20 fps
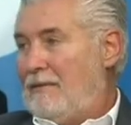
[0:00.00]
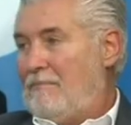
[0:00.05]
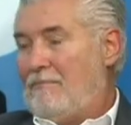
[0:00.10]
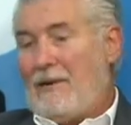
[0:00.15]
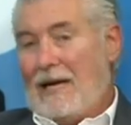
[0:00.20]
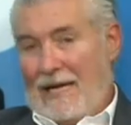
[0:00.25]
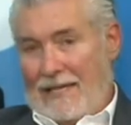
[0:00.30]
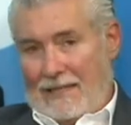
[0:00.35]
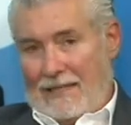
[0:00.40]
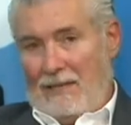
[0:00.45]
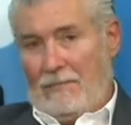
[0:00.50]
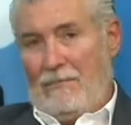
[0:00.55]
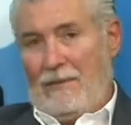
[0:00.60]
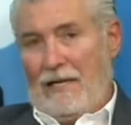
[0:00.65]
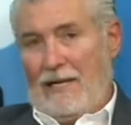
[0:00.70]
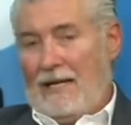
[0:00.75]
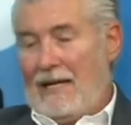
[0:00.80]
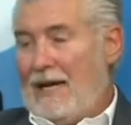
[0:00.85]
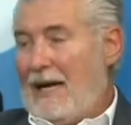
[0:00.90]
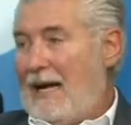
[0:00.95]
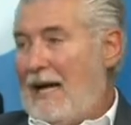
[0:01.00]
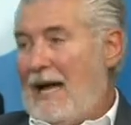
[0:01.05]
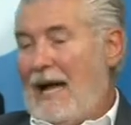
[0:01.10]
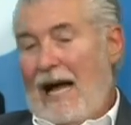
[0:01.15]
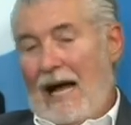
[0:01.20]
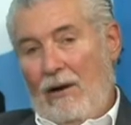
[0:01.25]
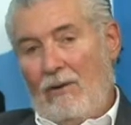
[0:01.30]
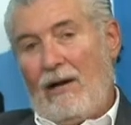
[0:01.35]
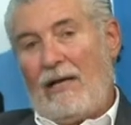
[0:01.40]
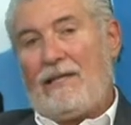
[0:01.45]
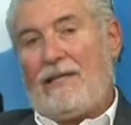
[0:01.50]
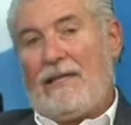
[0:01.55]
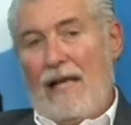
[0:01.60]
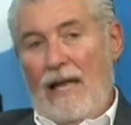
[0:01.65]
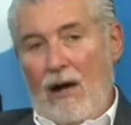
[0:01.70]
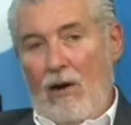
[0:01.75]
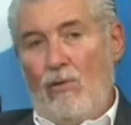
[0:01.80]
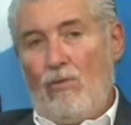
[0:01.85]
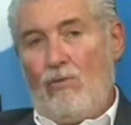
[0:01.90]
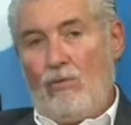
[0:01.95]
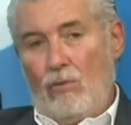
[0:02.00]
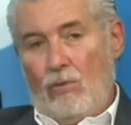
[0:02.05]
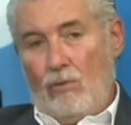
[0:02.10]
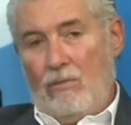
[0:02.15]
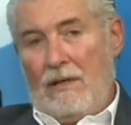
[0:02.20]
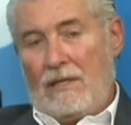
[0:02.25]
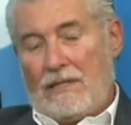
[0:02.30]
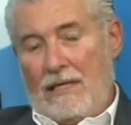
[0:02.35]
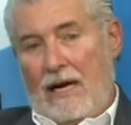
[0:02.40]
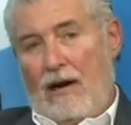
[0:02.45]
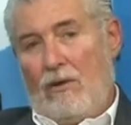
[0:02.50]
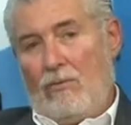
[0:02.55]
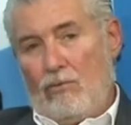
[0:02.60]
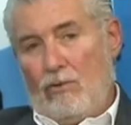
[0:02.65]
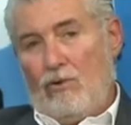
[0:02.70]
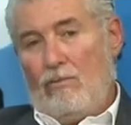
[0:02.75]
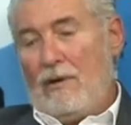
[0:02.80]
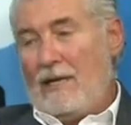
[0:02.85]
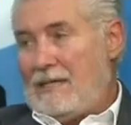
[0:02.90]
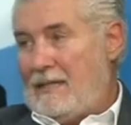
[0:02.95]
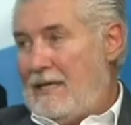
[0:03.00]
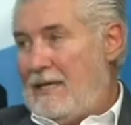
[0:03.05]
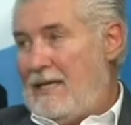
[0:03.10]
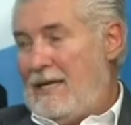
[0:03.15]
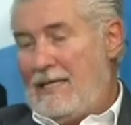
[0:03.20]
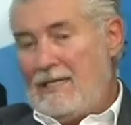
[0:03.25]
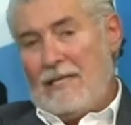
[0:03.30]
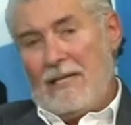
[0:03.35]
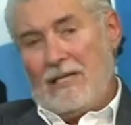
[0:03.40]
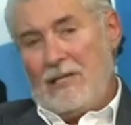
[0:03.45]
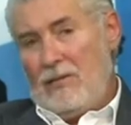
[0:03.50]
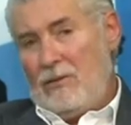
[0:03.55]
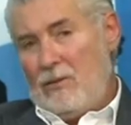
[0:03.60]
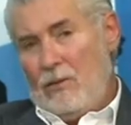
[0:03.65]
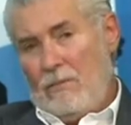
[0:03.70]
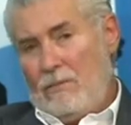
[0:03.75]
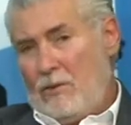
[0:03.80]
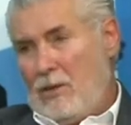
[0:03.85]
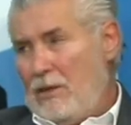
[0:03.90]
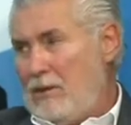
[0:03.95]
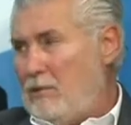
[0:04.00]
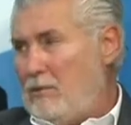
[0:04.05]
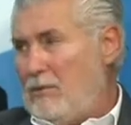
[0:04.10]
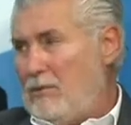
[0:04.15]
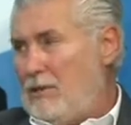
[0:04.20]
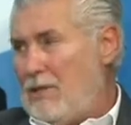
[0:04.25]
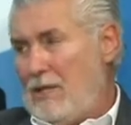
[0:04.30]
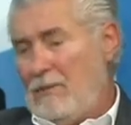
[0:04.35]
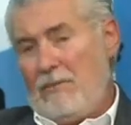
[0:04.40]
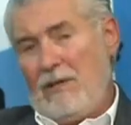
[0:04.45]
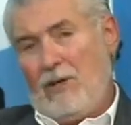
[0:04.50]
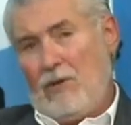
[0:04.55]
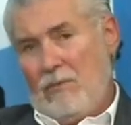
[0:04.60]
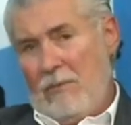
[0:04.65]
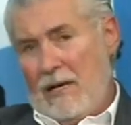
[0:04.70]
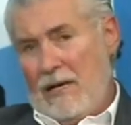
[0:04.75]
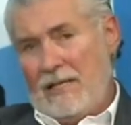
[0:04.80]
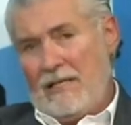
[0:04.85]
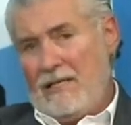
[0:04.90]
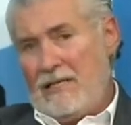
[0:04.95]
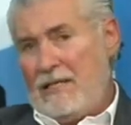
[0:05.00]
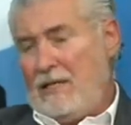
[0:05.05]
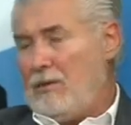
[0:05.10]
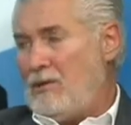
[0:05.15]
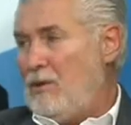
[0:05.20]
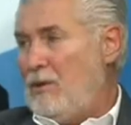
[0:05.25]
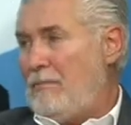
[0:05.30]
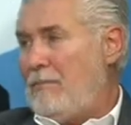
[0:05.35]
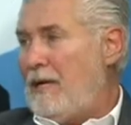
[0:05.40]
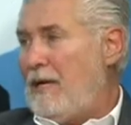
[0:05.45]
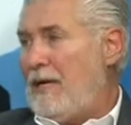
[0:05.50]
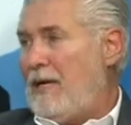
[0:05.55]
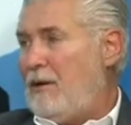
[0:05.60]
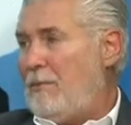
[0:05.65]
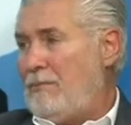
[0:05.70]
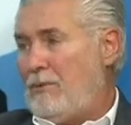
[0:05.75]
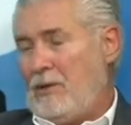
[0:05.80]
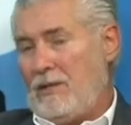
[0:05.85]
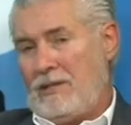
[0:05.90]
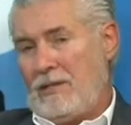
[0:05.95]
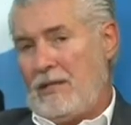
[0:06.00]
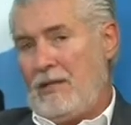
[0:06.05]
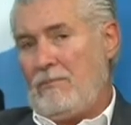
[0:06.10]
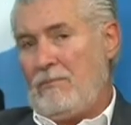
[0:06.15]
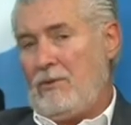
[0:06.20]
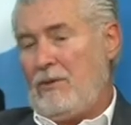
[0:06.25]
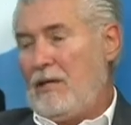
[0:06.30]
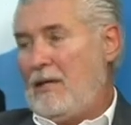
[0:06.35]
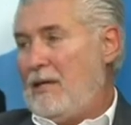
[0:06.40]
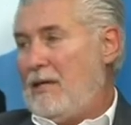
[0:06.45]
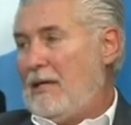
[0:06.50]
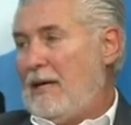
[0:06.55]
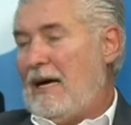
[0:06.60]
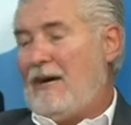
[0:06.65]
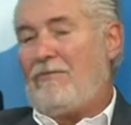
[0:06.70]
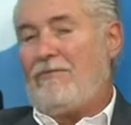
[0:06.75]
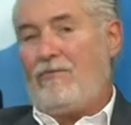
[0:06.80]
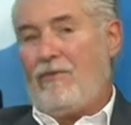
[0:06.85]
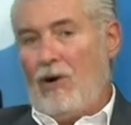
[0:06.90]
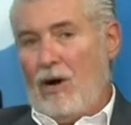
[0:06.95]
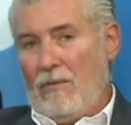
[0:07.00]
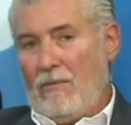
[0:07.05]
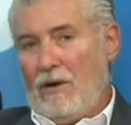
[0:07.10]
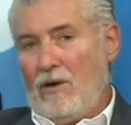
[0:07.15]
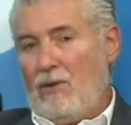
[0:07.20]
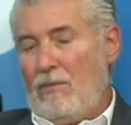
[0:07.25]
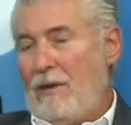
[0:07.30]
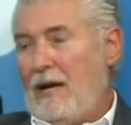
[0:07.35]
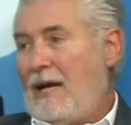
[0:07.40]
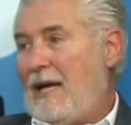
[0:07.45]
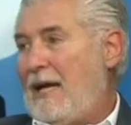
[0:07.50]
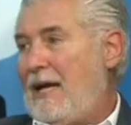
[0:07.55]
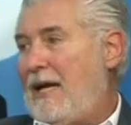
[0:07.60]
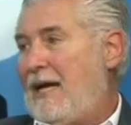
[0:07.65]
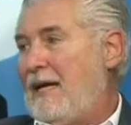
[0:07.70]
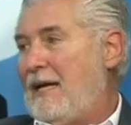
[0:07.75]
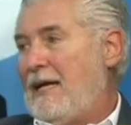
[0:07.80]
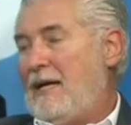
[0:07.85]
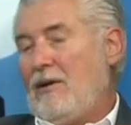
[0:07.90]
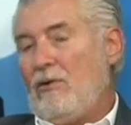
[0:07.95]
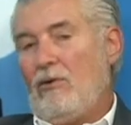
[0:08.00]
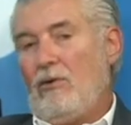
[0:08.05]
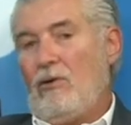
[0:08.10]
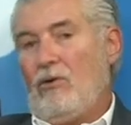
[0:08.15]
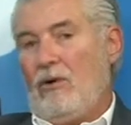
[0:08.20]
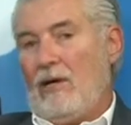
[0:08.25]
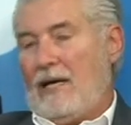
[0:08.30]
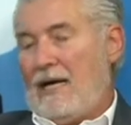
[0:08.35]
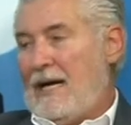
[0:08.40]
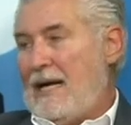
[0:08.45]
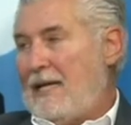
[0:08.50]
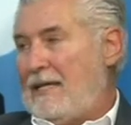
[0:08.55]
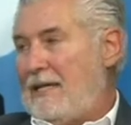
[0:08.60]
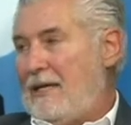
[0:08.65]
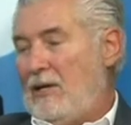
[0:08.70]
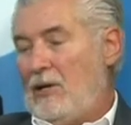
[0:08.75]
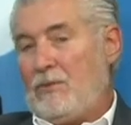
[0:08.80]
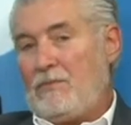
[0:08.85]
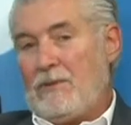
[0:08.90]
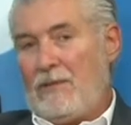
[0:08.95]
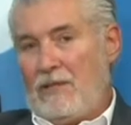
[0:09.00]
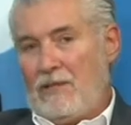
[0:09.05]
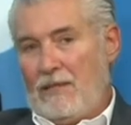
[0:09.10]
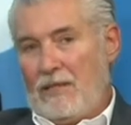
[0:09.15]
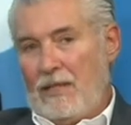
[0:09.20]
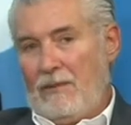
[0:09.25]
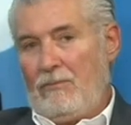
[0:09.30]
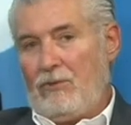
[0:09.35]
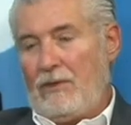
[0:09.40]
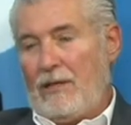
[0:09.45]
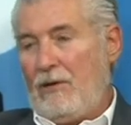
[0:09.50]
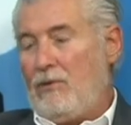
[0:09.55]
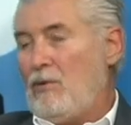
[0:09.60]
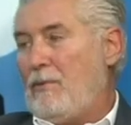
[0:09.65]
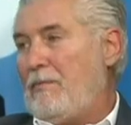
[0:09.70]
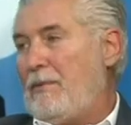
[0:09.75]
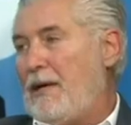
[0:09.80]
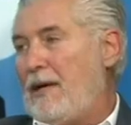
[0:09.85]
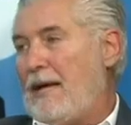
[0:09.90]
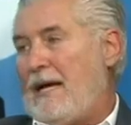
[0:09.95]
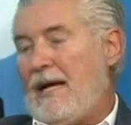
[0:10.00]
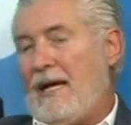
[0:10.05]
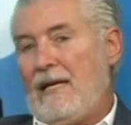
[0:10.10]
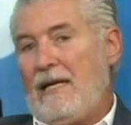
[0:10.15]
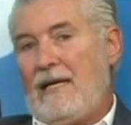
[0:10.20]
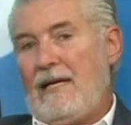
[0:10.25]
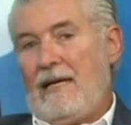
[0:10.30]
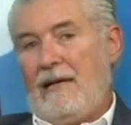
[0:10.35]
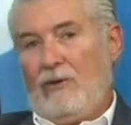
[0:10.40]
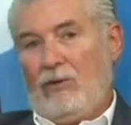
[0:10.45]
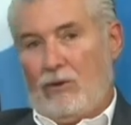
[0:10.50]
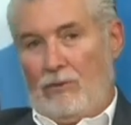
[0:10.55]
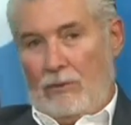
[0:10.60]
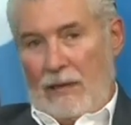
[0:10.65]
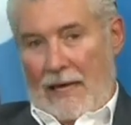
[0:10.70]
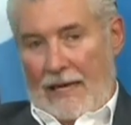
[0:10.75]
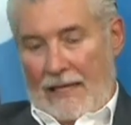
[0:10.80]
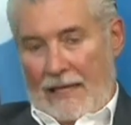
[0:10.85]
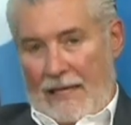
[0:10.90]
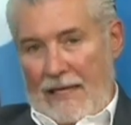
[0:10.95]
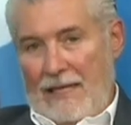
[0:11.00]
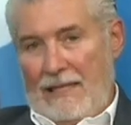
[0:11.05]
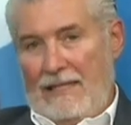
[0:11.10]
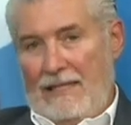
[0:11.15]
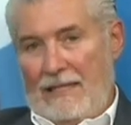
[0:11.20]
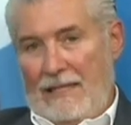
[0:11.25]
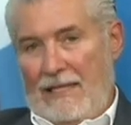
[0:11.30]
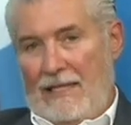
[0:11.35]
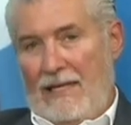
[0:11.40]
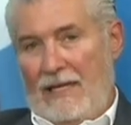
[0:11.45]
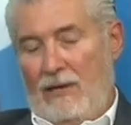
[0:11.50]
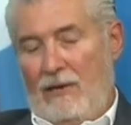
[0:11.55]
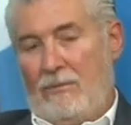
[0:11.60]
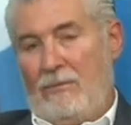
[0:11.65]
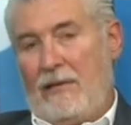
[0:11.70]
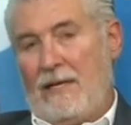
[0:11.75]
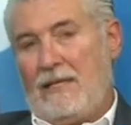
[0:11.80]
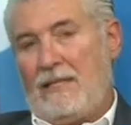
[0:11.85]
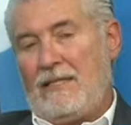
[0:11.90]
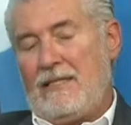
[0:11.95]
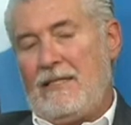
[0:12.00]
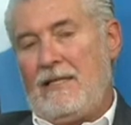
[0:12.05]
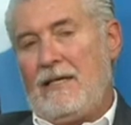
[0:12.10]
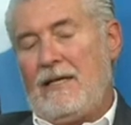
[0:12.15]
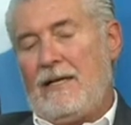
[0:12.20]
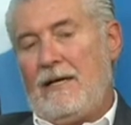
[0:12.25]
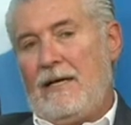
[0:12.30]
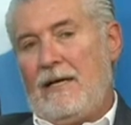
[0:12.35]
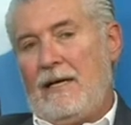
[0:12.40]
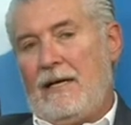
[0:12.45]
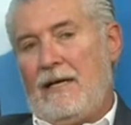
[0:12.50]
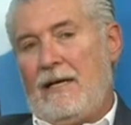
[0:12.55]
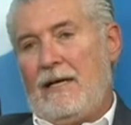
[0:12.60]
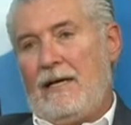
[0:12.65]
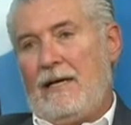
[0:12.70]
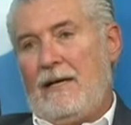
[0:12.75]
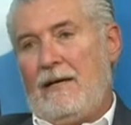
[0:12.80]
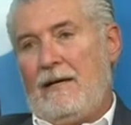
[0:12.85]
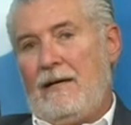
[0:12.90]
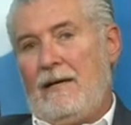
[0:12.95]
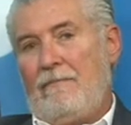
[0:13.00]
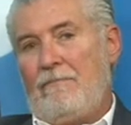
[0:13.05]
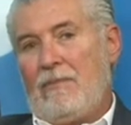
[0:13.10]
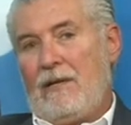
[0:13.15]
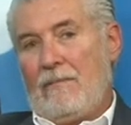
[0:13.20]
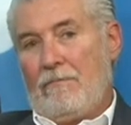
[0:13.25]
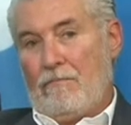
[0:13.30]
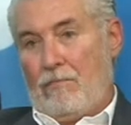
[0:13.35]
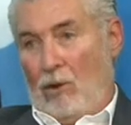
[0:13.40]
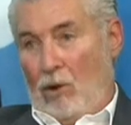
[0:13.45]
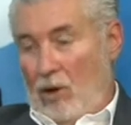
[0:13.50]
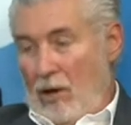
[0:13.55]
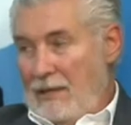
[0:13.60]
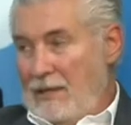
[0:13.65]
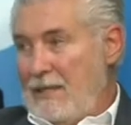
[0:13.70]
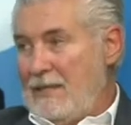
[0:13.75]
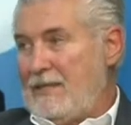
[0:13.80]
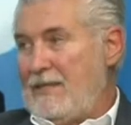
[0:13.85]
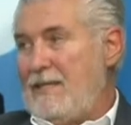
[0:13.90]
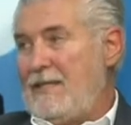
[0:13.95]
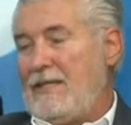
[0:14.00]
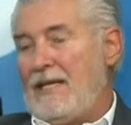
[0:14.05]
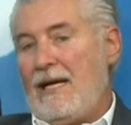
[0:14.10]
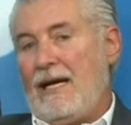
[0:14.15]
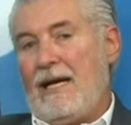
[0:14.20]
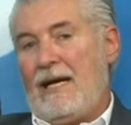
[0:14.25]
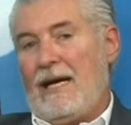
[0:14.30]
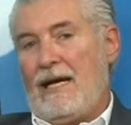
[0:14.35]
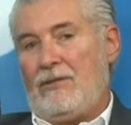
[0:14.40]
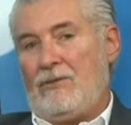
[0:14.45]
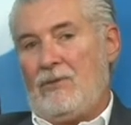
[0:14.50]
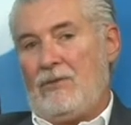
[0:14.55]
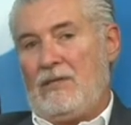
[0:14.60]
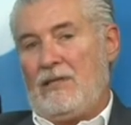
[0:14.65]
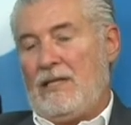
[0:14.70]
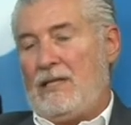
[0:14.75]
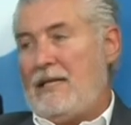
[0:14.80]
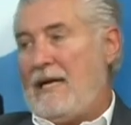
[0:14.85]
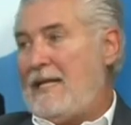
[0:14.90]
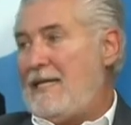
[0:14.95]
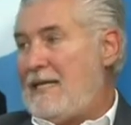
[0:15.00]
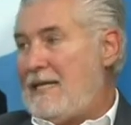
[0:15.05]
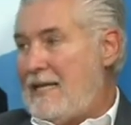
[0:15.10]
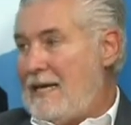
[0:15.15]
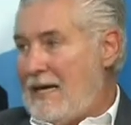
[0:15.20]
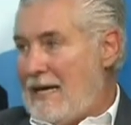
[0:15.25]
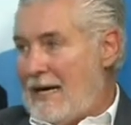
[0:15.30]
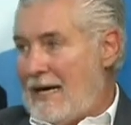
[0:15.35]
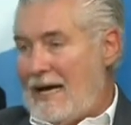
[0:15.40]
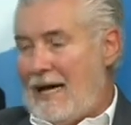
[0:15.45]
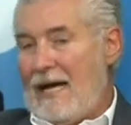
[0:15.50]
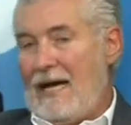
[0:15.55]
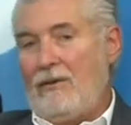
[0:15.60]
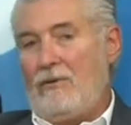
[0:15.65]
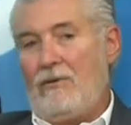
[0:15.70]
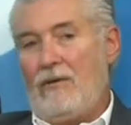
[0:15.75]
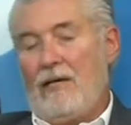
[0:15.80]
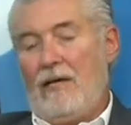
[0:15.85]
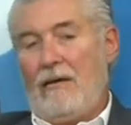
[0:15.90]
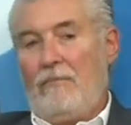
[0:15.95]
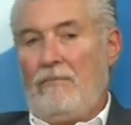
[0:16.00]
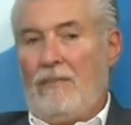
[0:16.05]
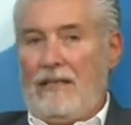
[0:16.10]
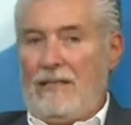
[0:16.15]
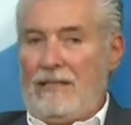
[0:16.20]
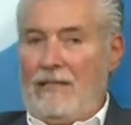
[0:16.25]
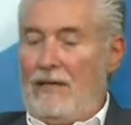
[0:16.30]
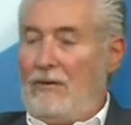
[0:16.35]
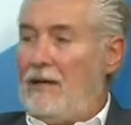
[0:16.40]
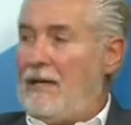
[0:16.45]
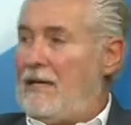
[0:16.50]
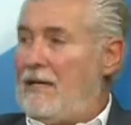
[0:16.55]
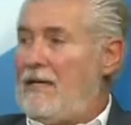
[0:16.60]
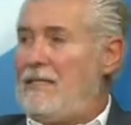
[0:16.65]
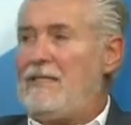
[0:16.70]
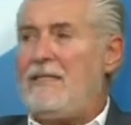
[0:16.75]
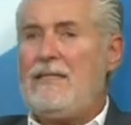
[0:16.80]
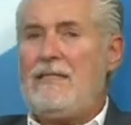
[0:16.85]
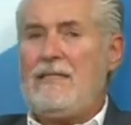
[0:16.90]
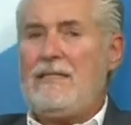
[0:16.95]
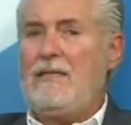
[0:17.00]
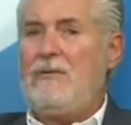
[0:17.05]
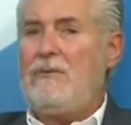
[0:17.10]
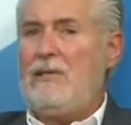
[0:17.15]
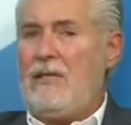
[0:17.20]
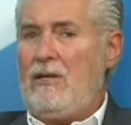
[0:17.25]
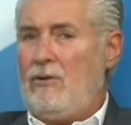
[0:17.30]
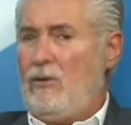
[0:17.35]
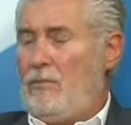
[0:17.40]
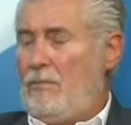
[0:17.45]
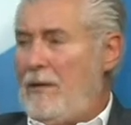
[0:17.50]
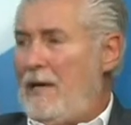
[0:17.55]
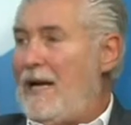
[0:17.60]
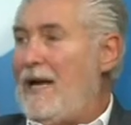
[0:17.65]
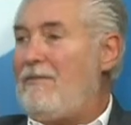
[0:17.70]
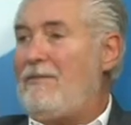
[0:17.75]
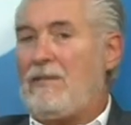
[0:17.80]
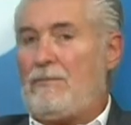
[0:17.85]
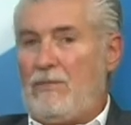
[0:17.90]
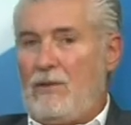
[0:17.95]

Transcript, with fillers: Basta aplicar. Agora, tem algumas, há algumas leis que a gente não pode conceber como a lei de execução penal, por exemplo. A forma como ela é colocada. Nós precisamos recuperar os, aqueles que realmente uh, podem se integrar à sociedade, que erraram, é mas não aqueles que são irrecuperáveis.